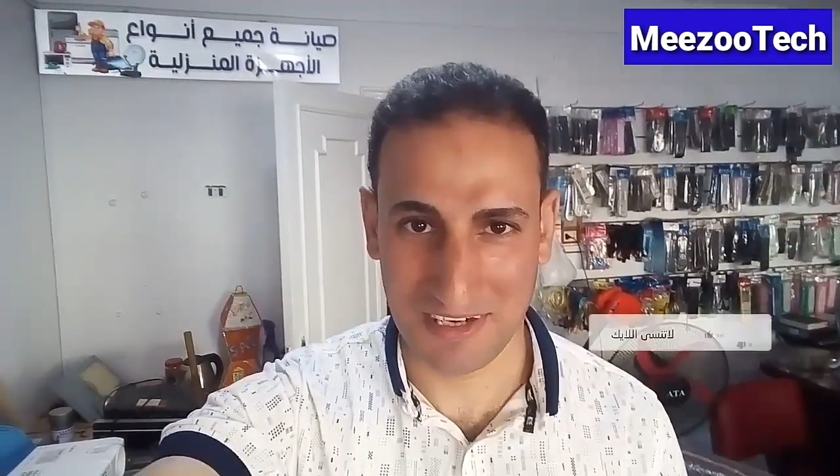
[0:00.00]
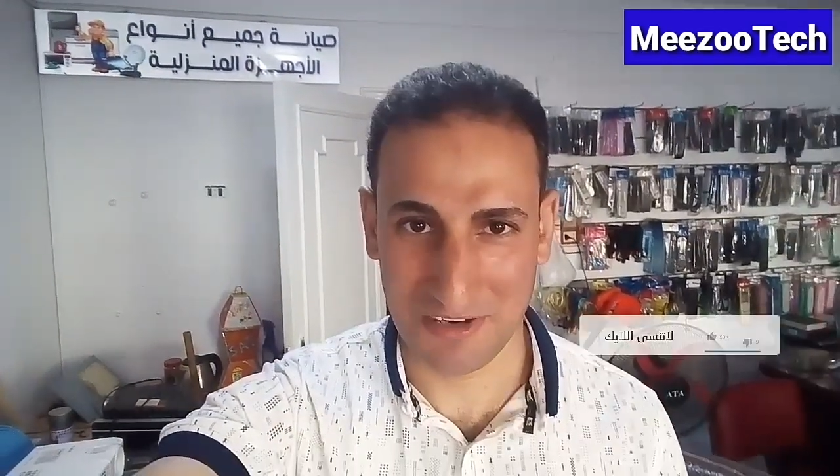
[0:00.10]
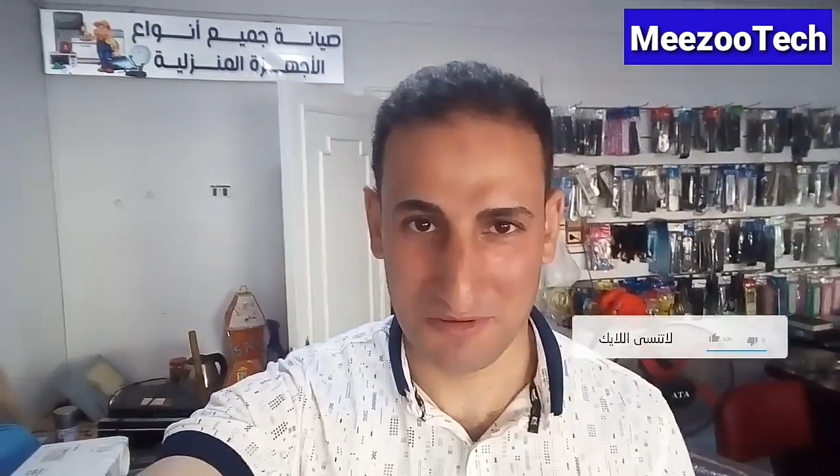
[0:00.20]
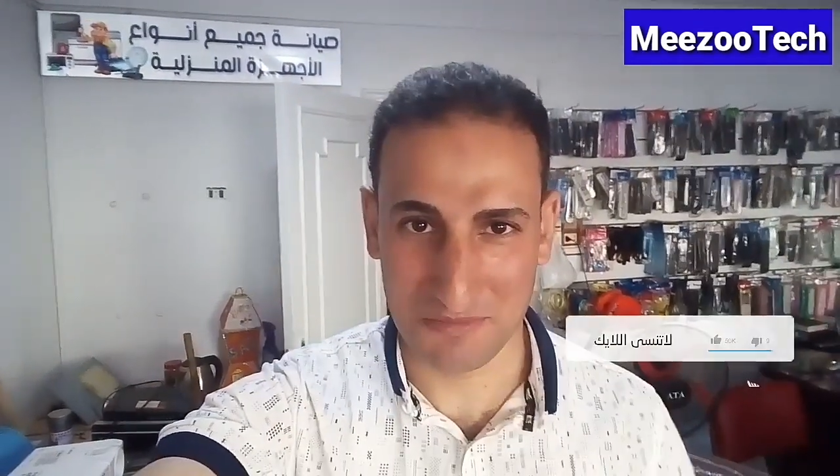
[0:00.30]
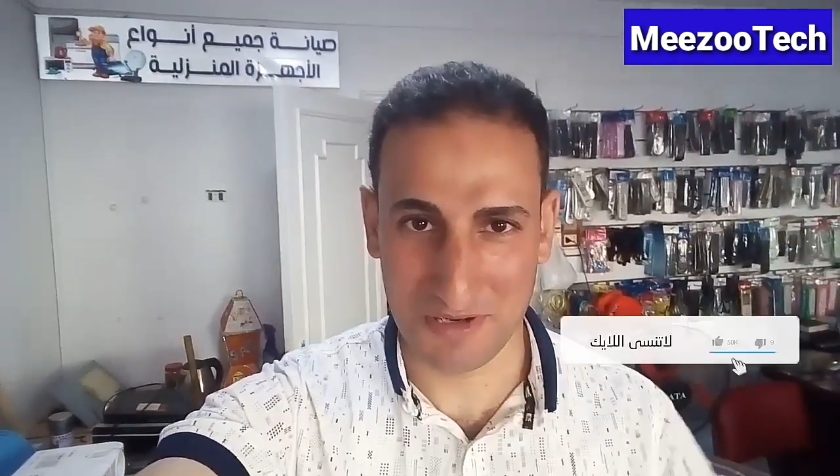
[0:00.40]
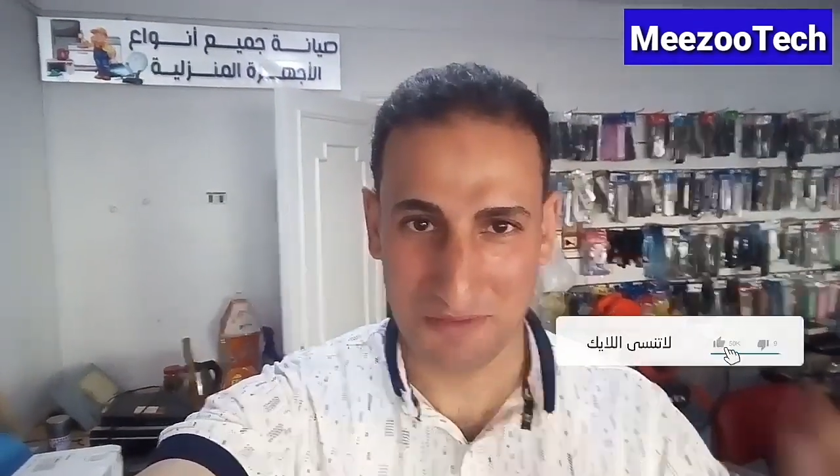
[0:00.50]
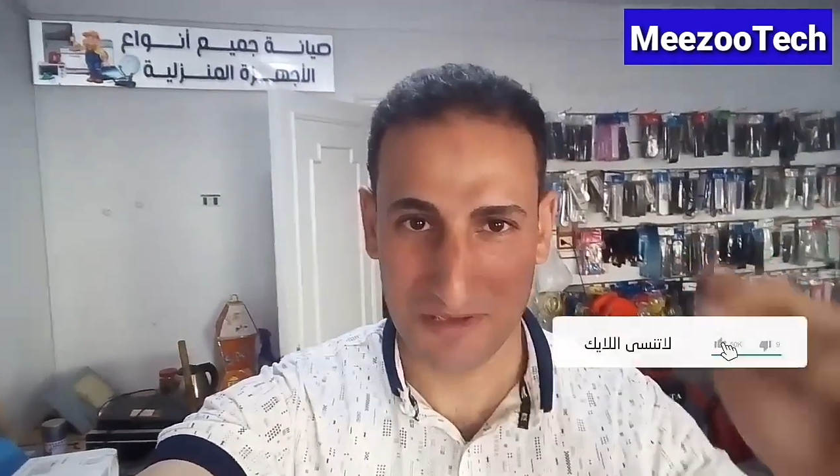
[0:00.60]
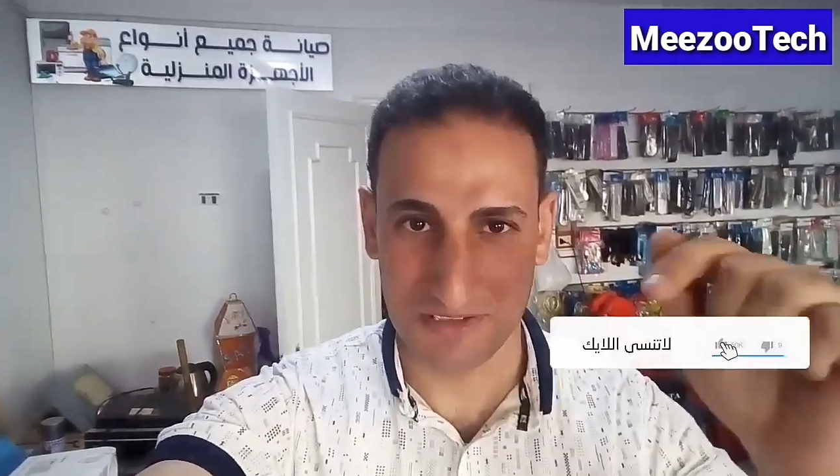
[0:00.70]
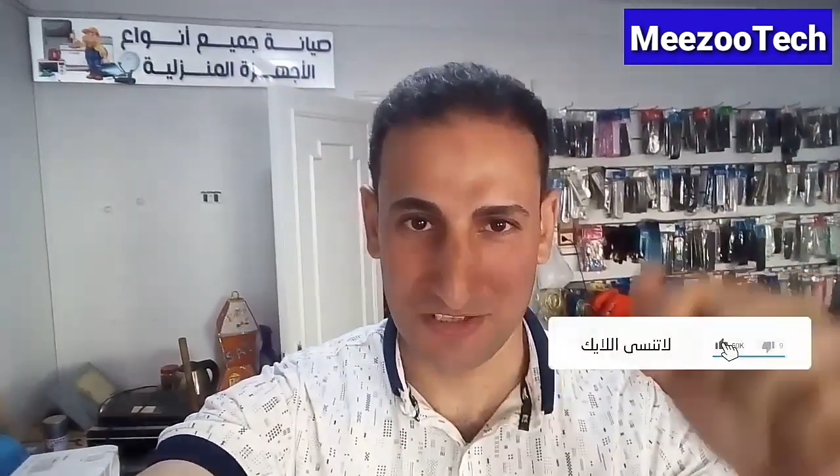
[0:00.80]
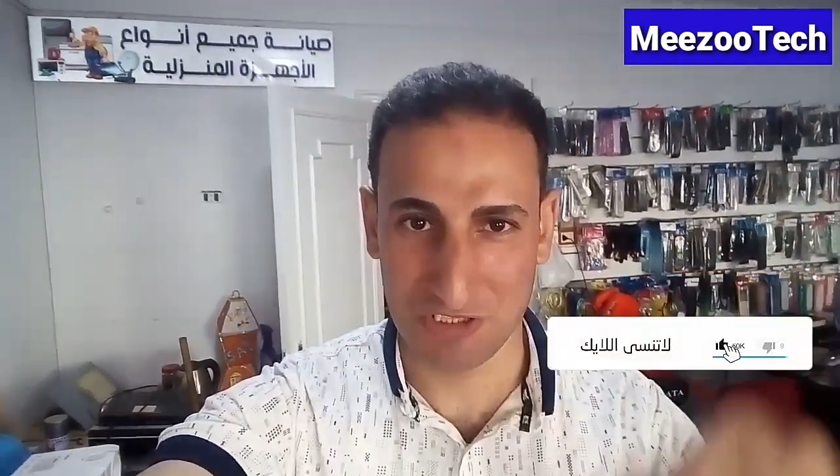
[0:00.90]
بالنسبة اللي
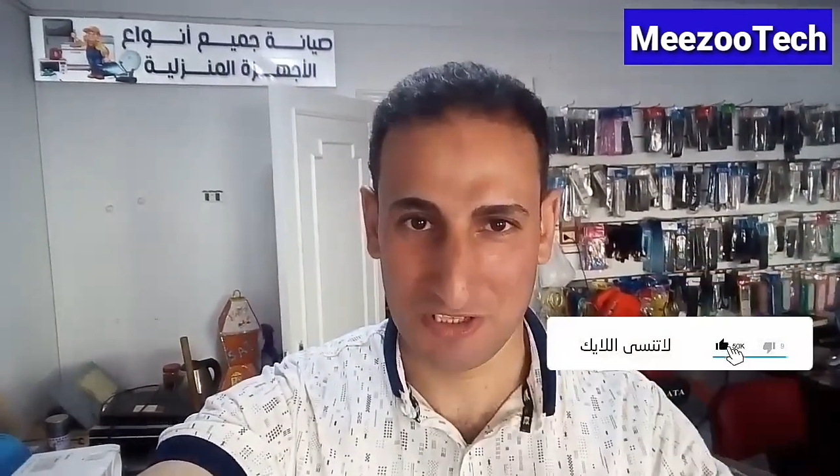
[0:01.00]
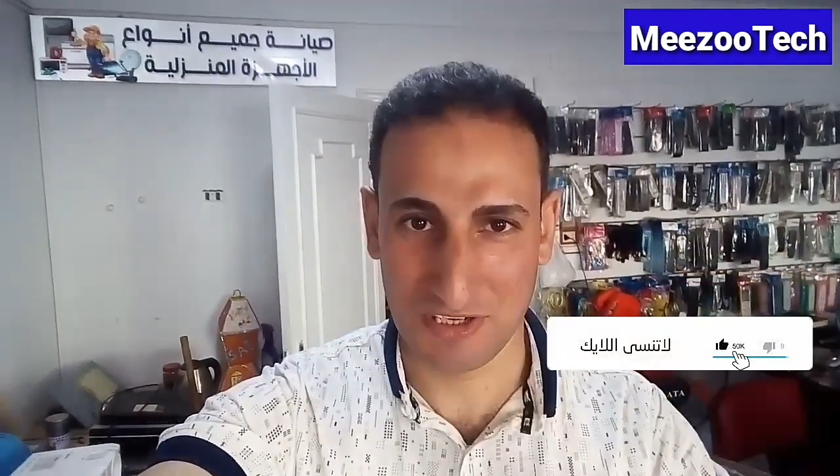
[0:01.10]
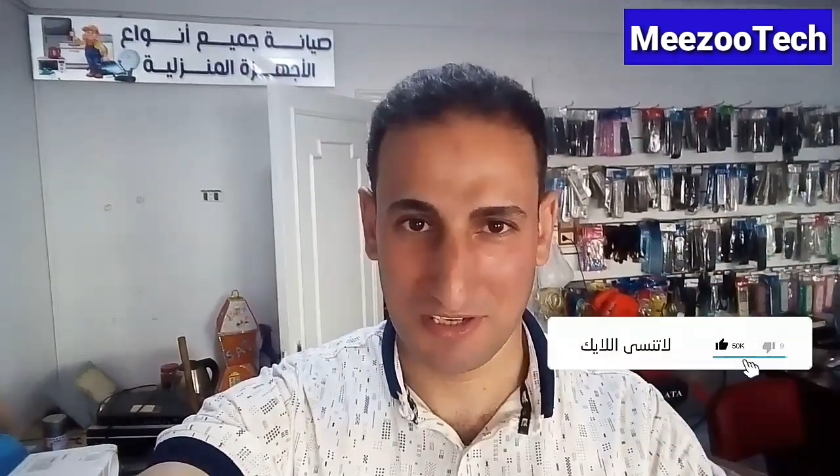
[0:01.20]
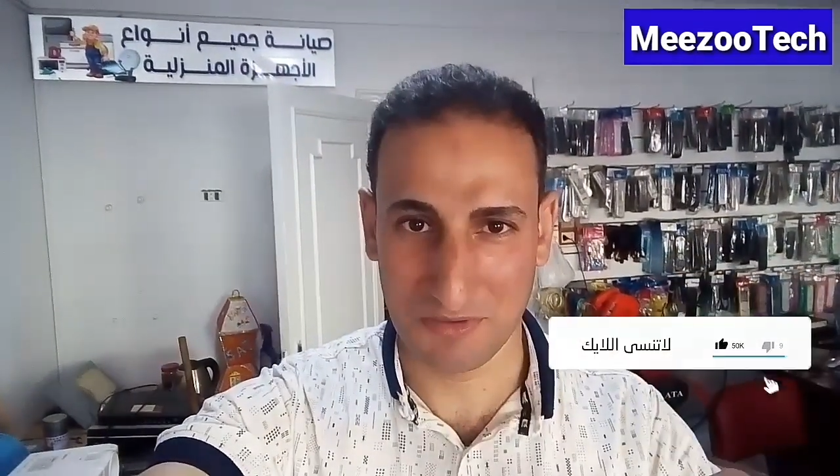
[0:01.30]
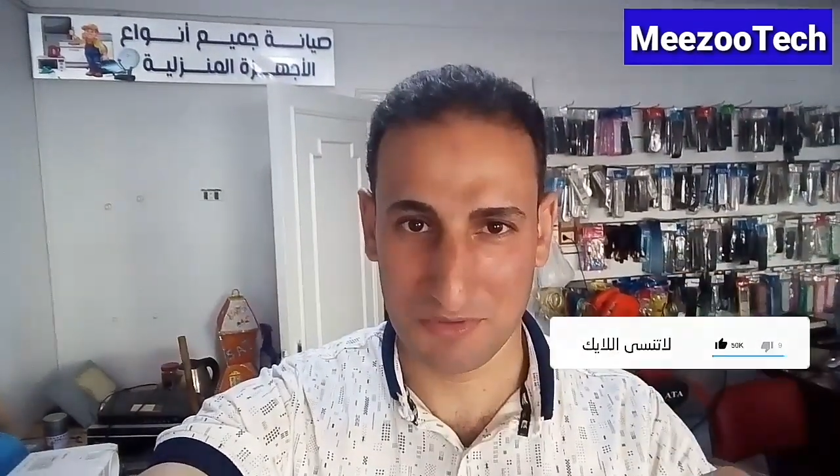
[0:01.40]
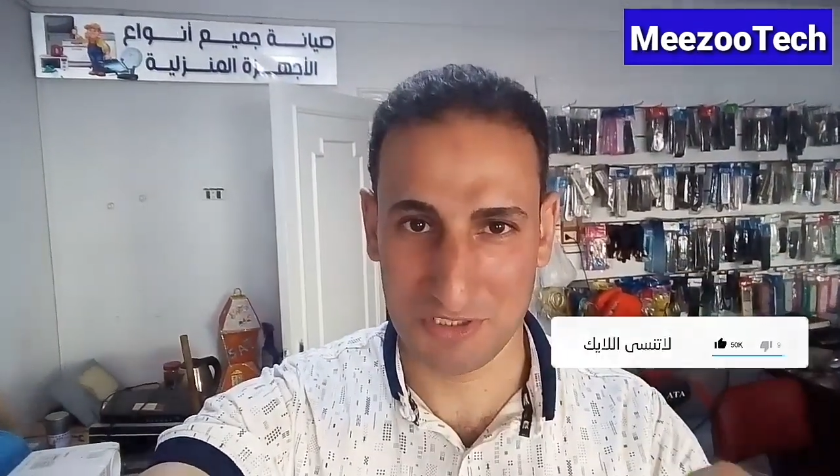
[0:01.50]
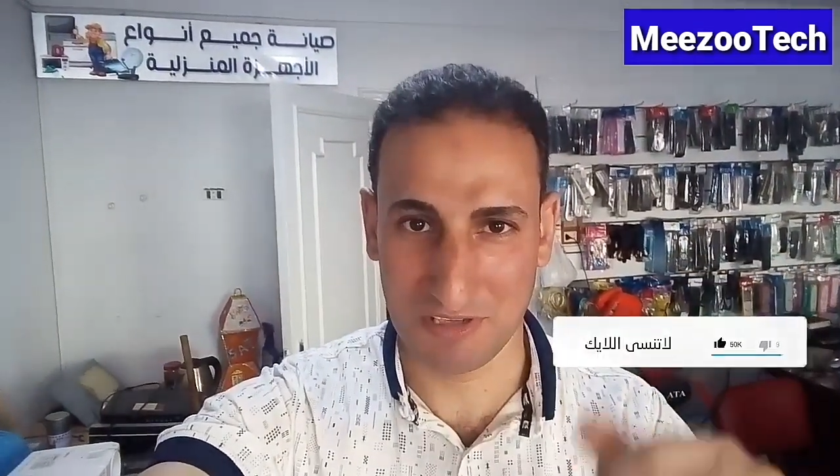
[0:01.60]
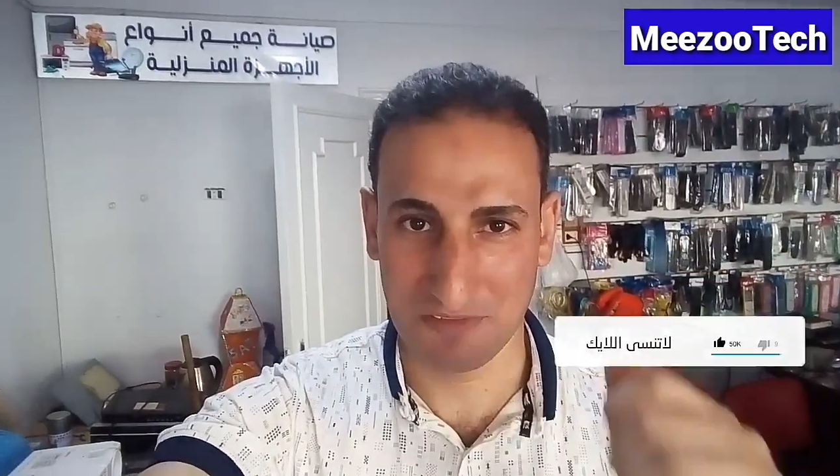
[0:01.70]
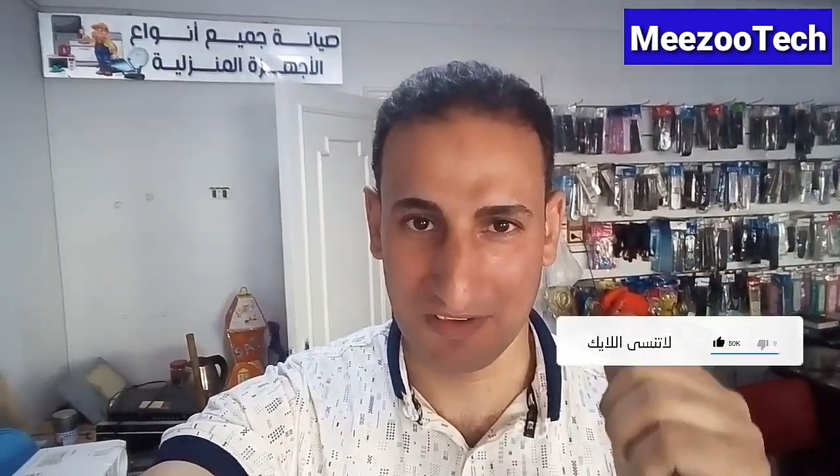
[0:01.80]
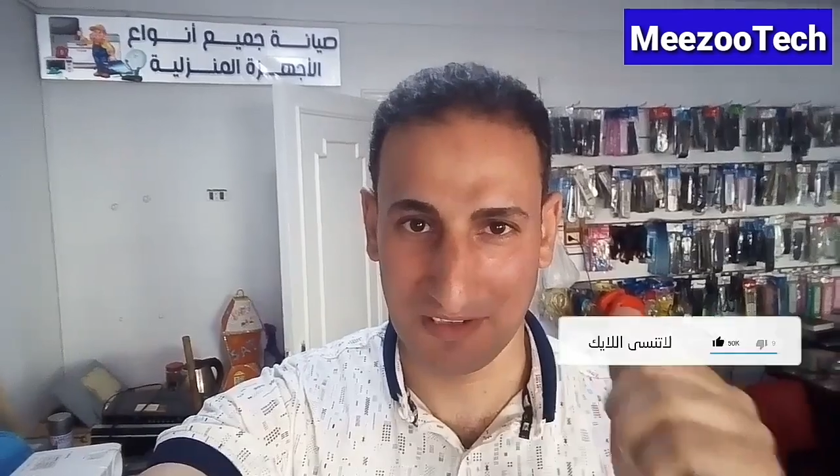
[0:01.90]
بيتفرج عليا لأول مرة ما
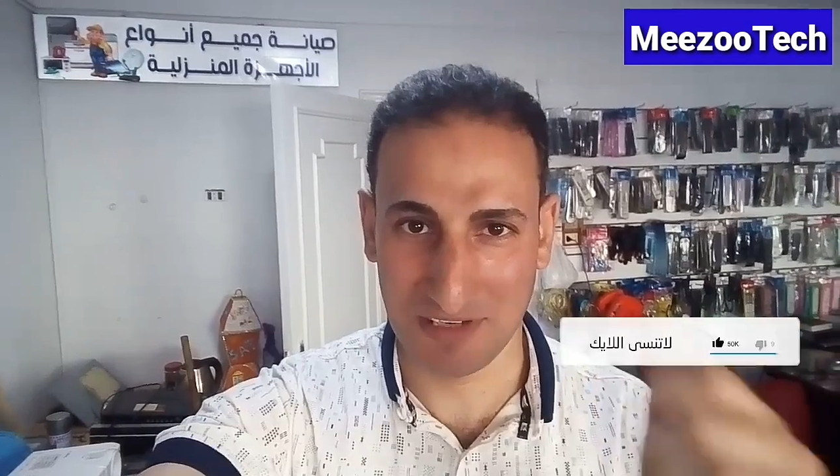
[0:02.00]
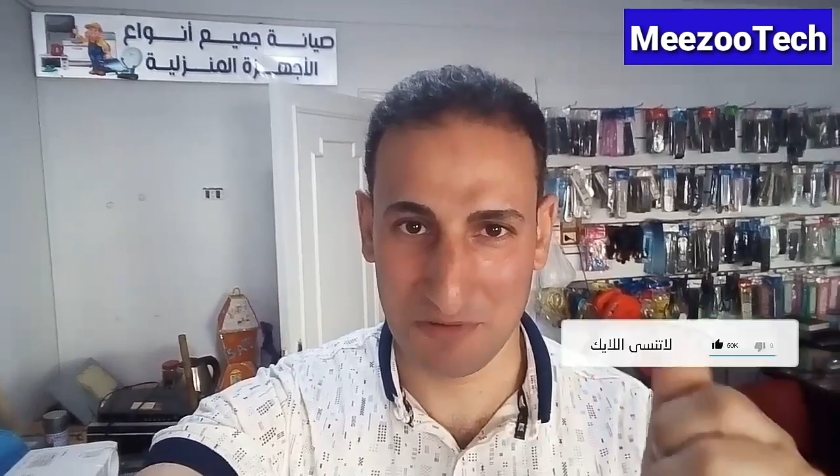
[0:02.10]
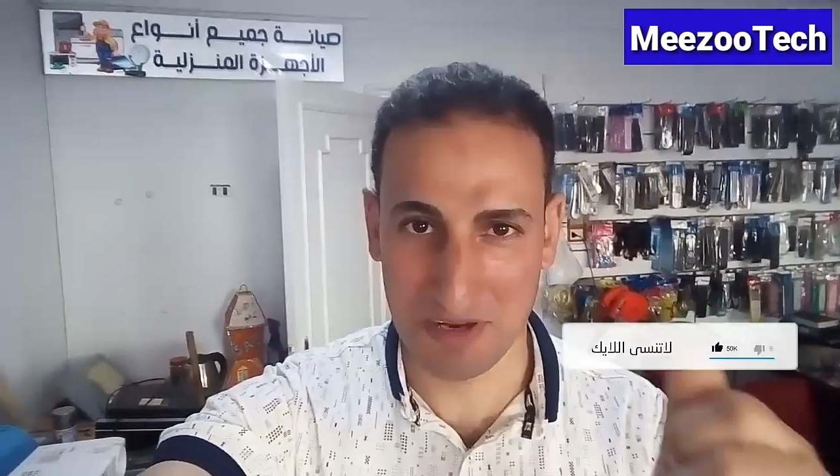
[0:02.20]
ينساش اللايك